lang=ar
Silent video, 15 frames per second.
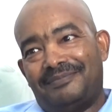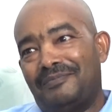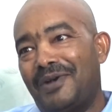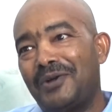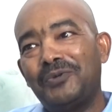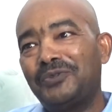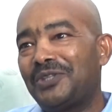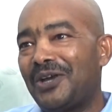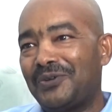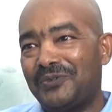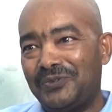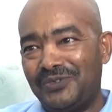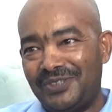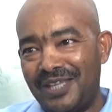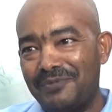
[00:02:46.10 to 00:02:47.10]
ما كنت
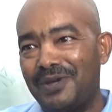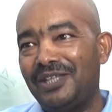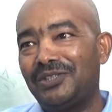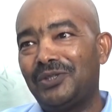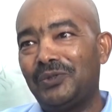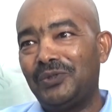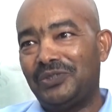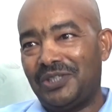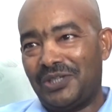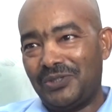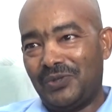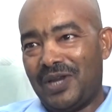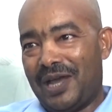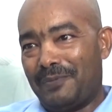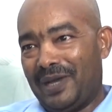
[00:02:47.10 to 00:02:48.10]
حكون زي ما أنت قلت
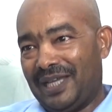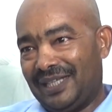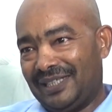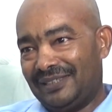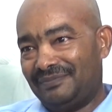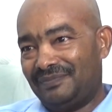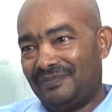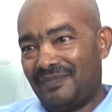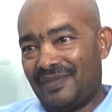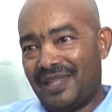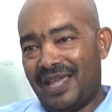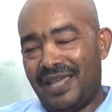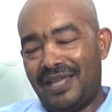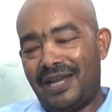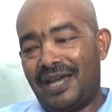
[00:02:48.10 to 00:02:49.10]
رجل أعمال نعم
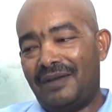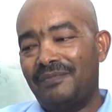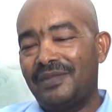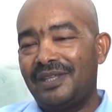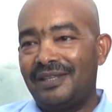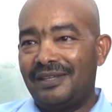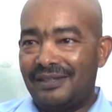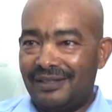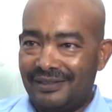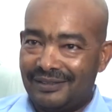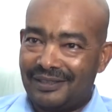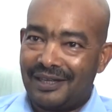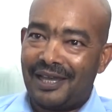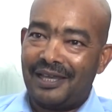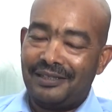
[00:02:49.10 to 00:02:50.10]
أي نعم
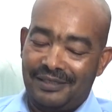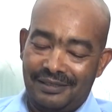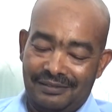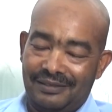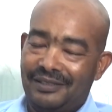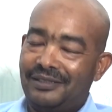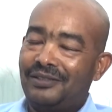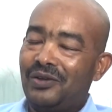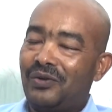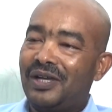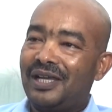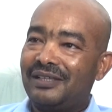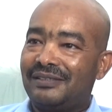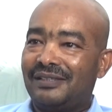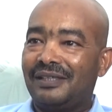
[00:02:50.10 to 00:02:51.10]
ترى جيت
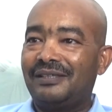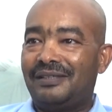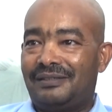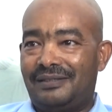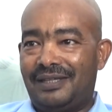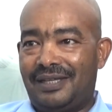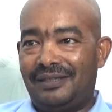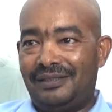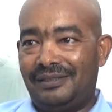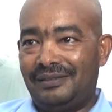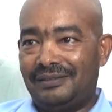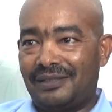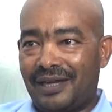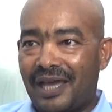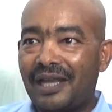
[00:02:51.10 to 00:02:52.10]
دوحة صغير
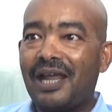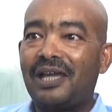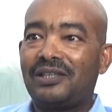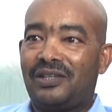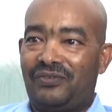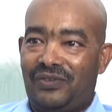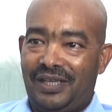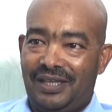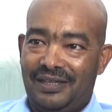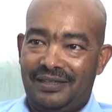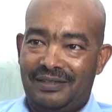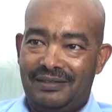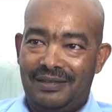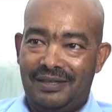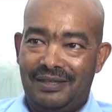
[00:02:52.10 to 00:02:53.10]
يعني ترعرعت فيها
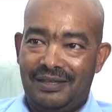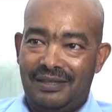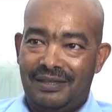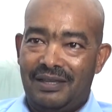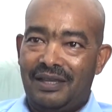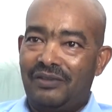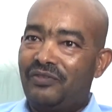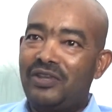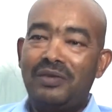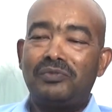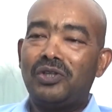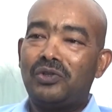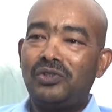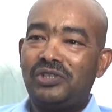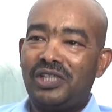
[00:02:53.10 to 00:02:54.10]
نعم
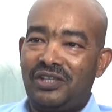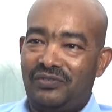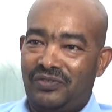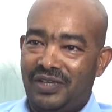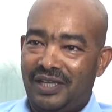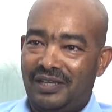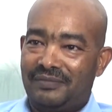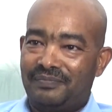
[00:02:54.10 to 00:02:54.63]
فهمت كل شيء فيها